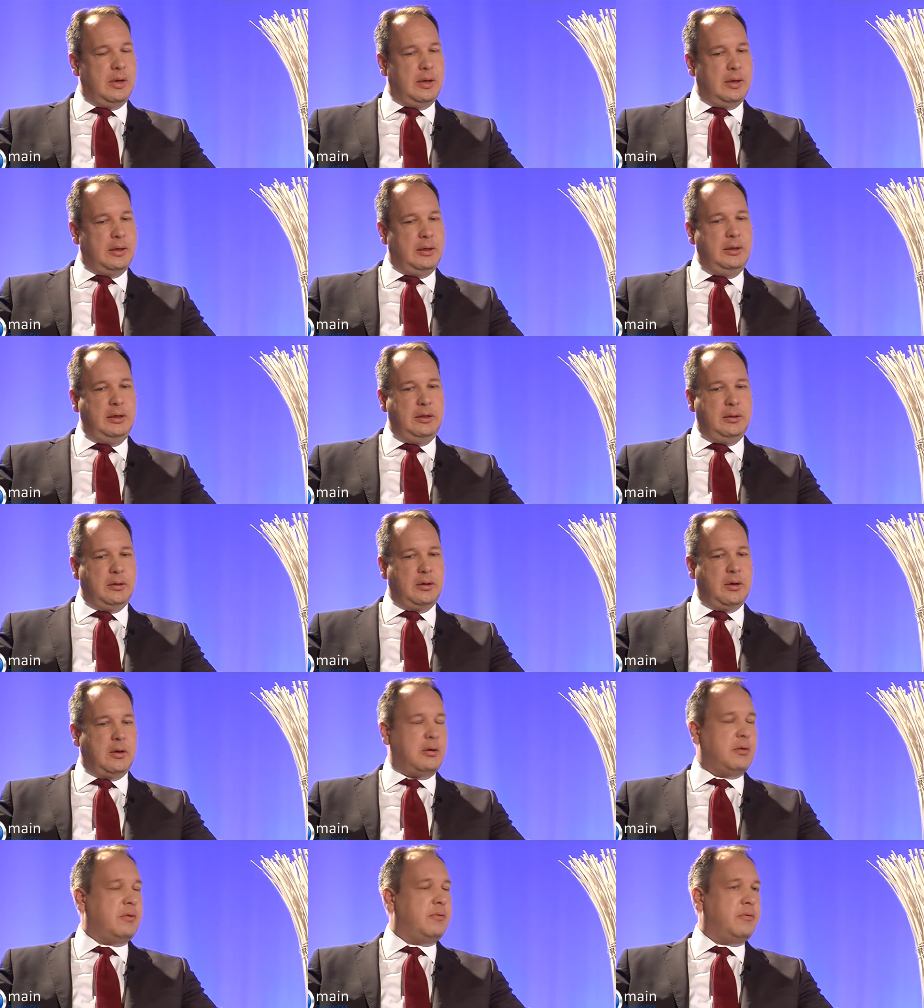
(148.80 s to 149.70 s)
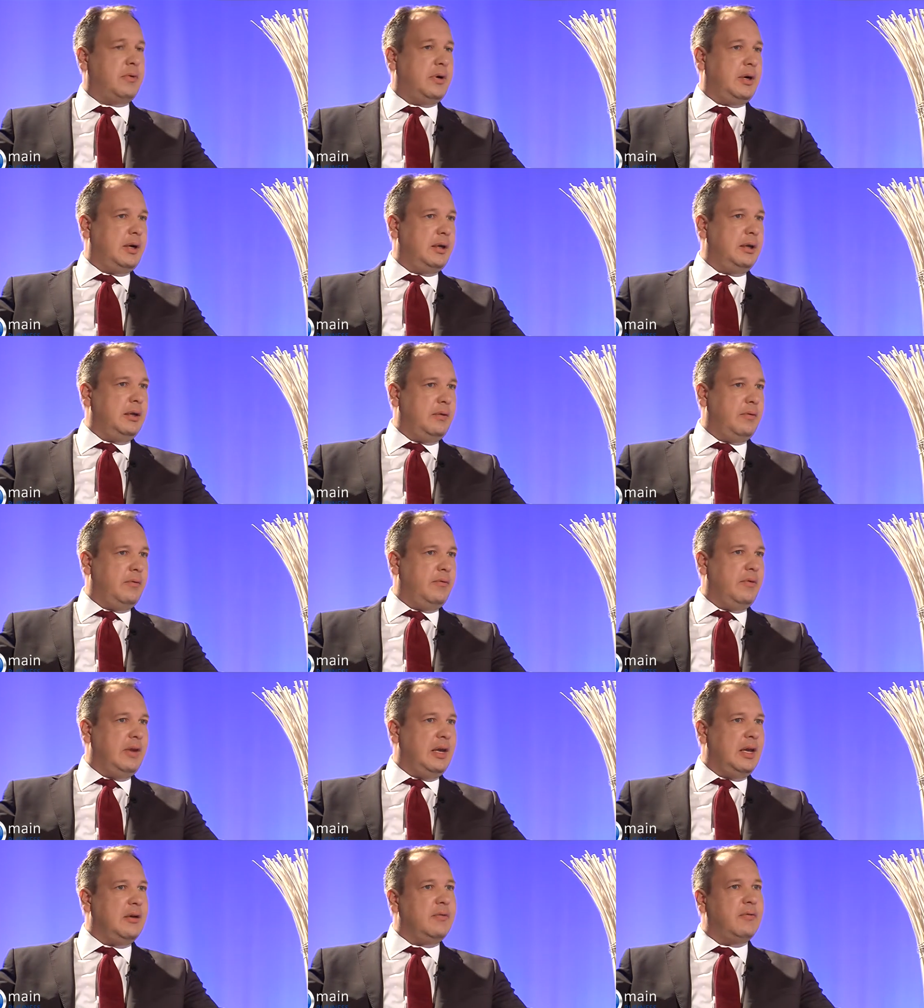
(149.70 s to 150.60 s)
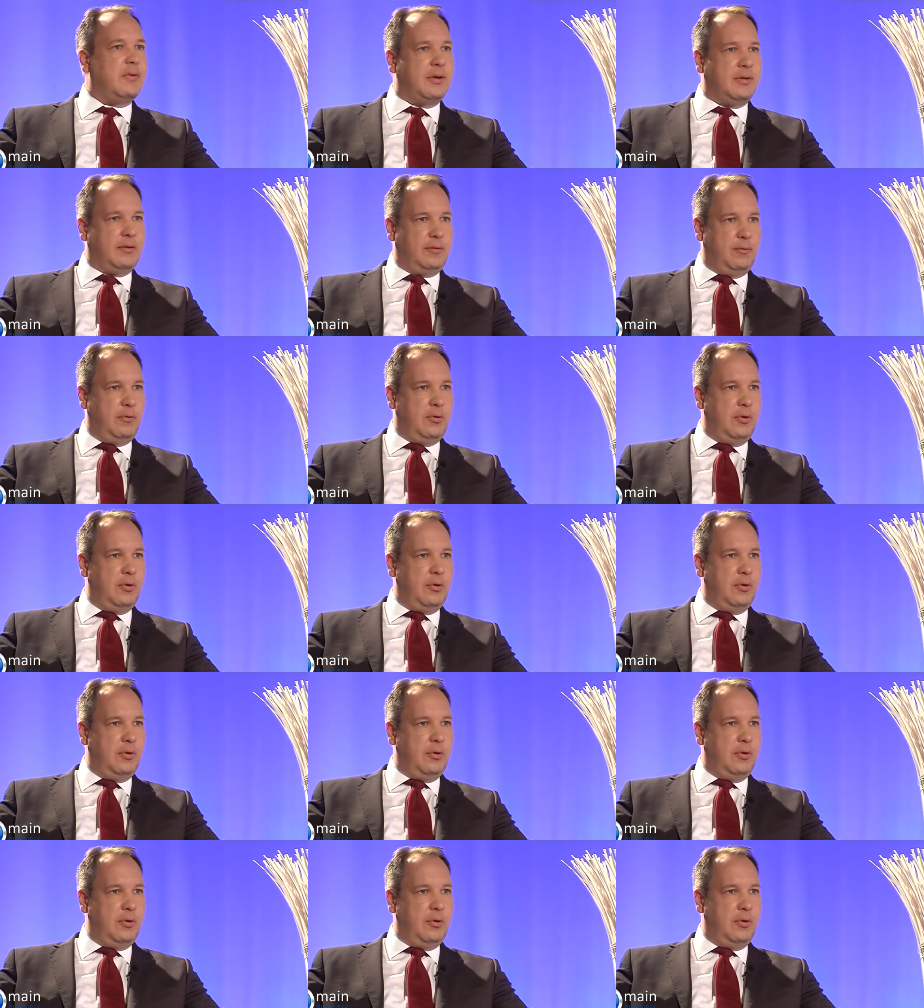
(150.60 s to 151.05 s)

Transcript: nicht darauf an, wer was